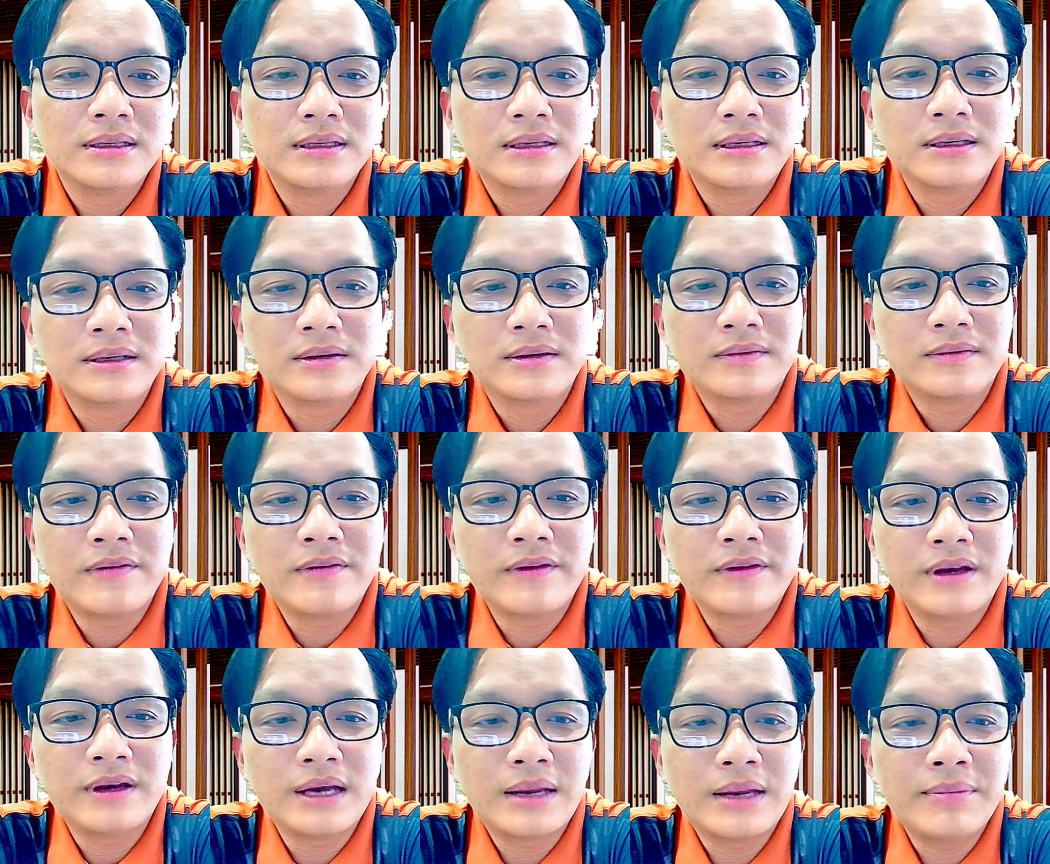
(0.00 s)
à, về
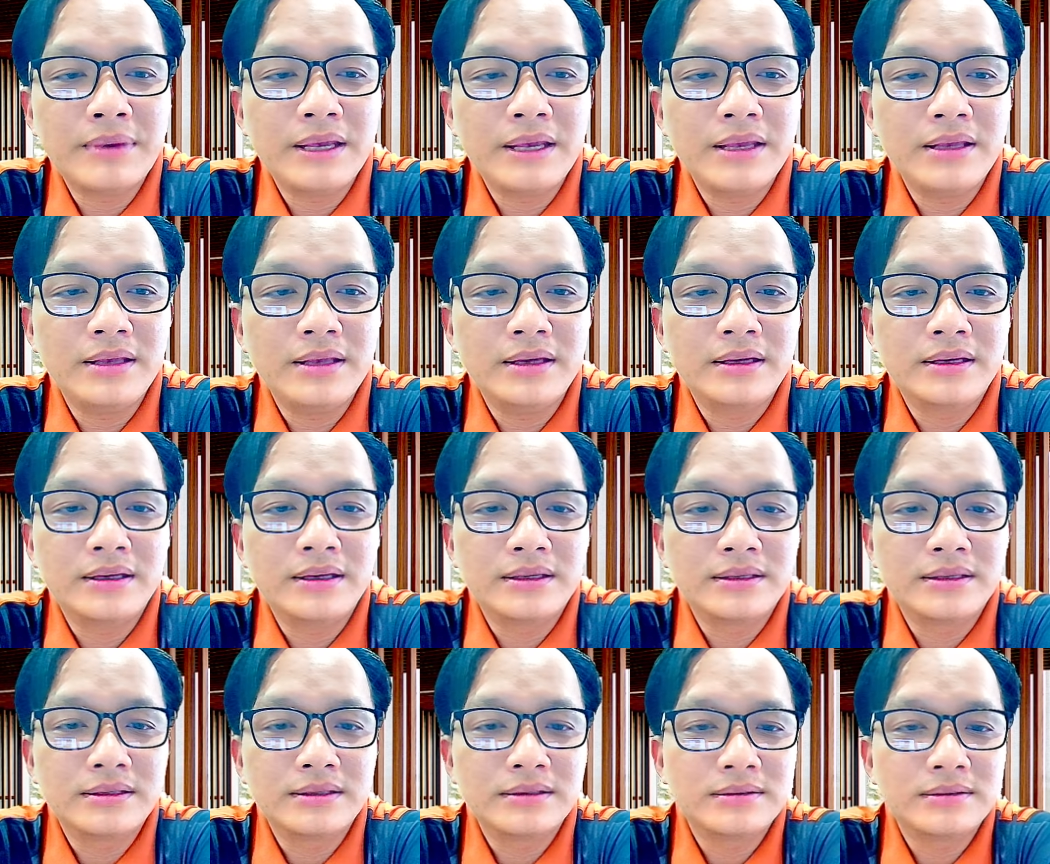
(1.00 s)
việc anh bị
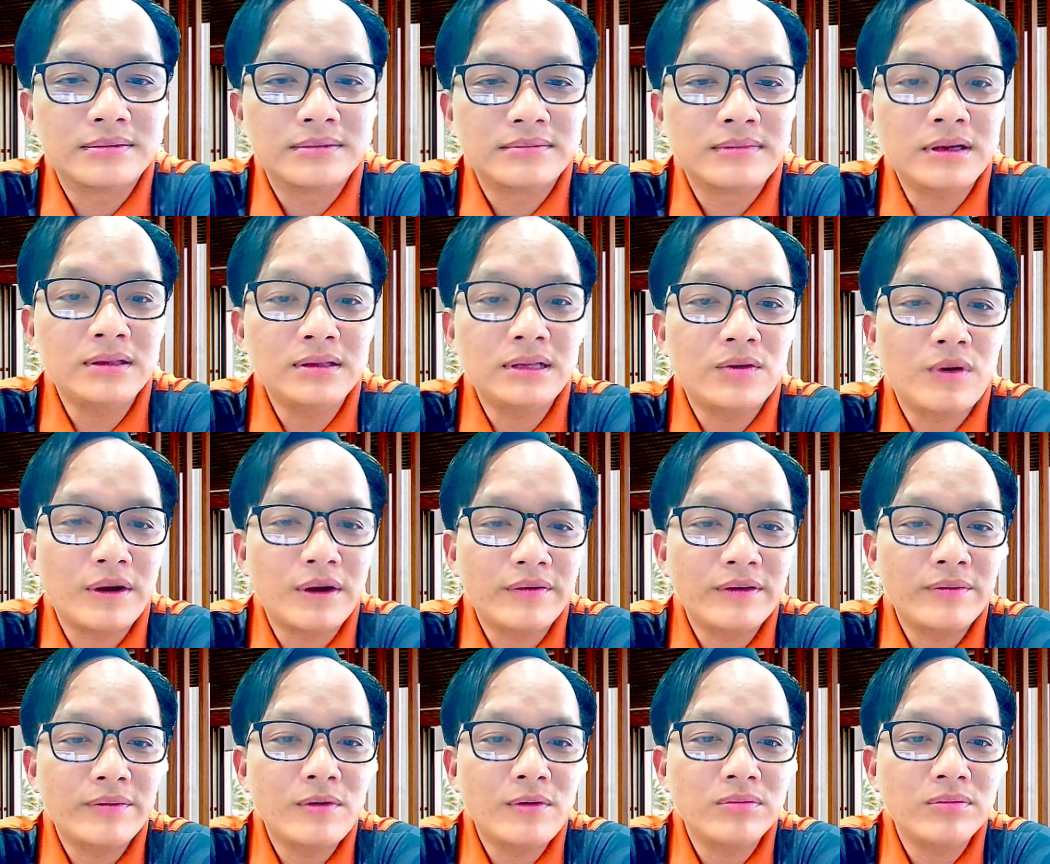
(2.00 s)
à, mất tài khoản
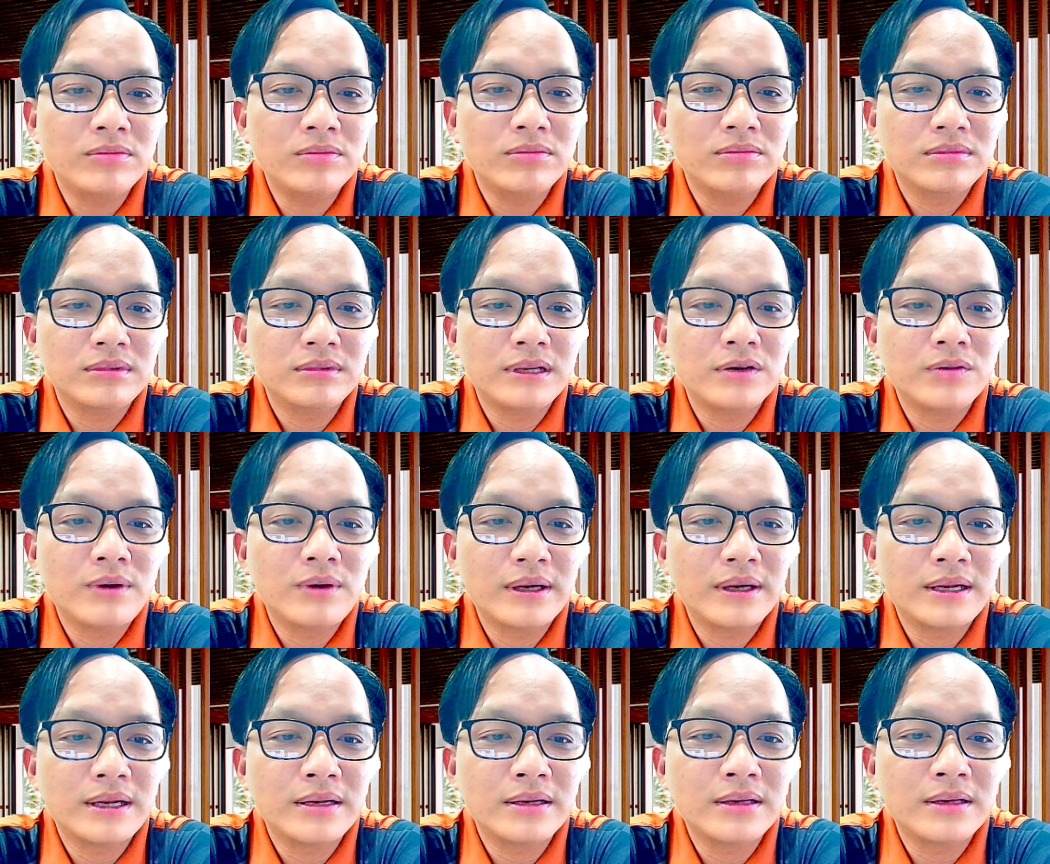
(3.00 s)
Facebook liên
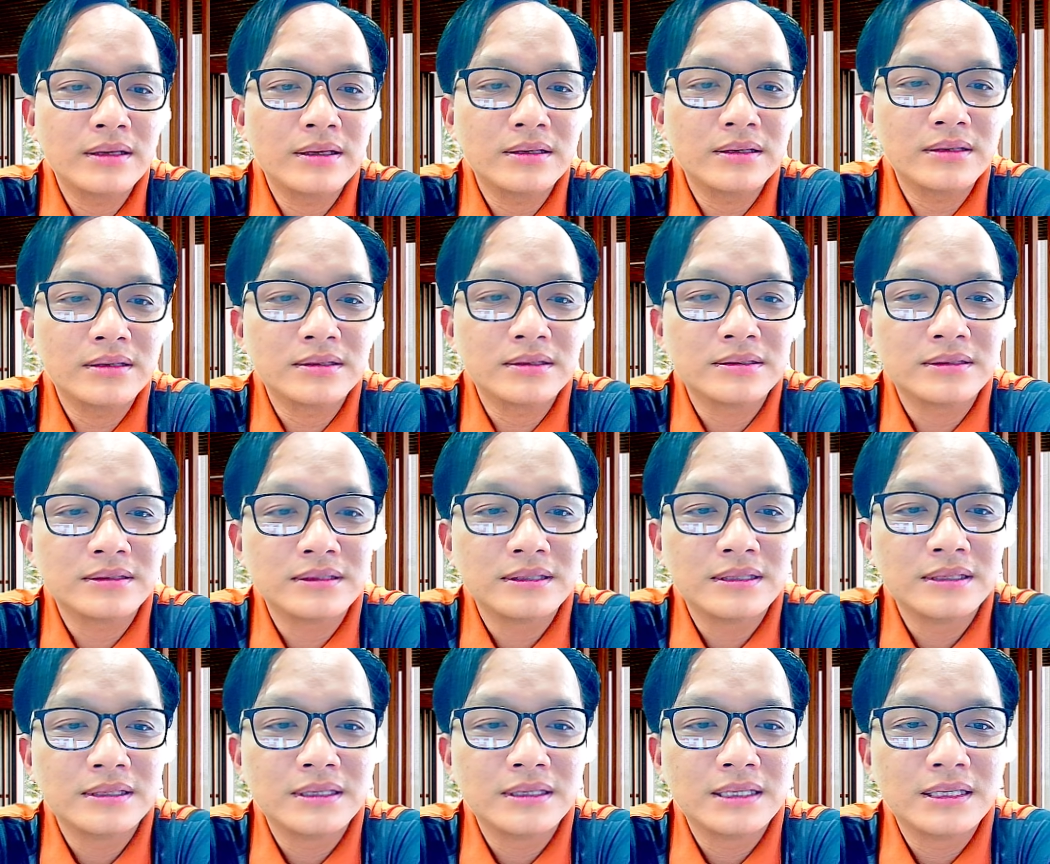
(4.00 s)
quan đến à,
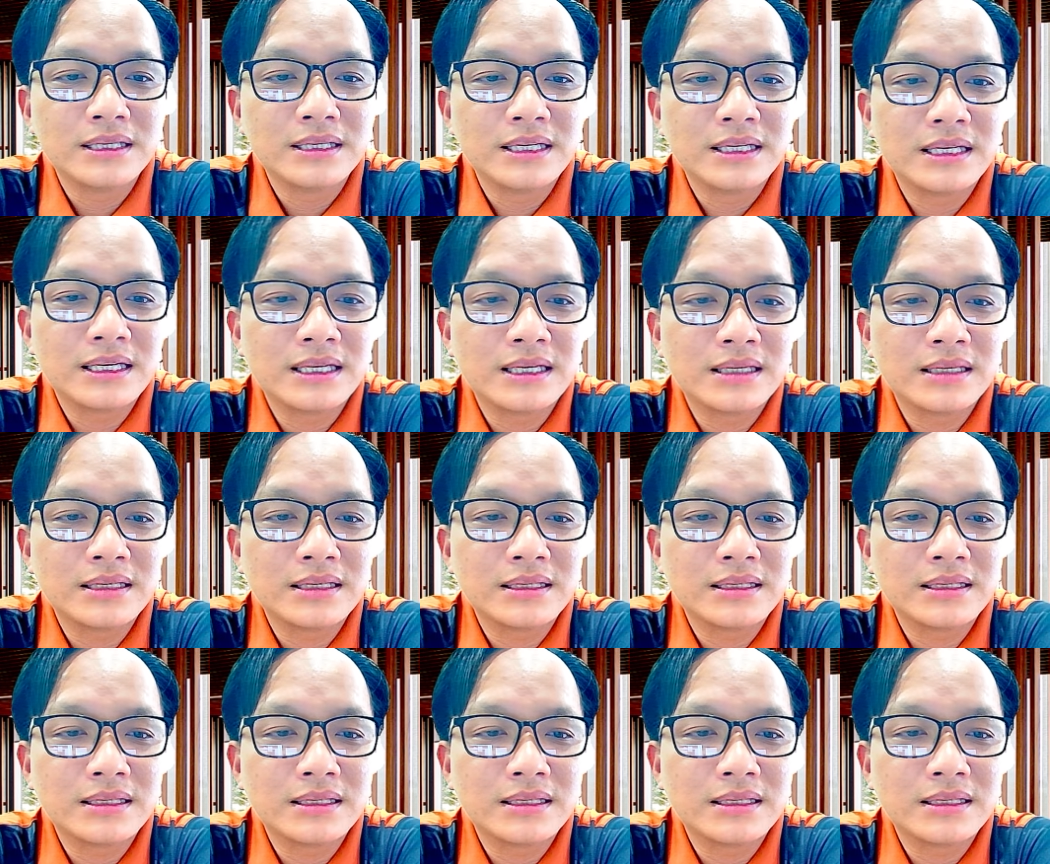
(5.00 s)
à,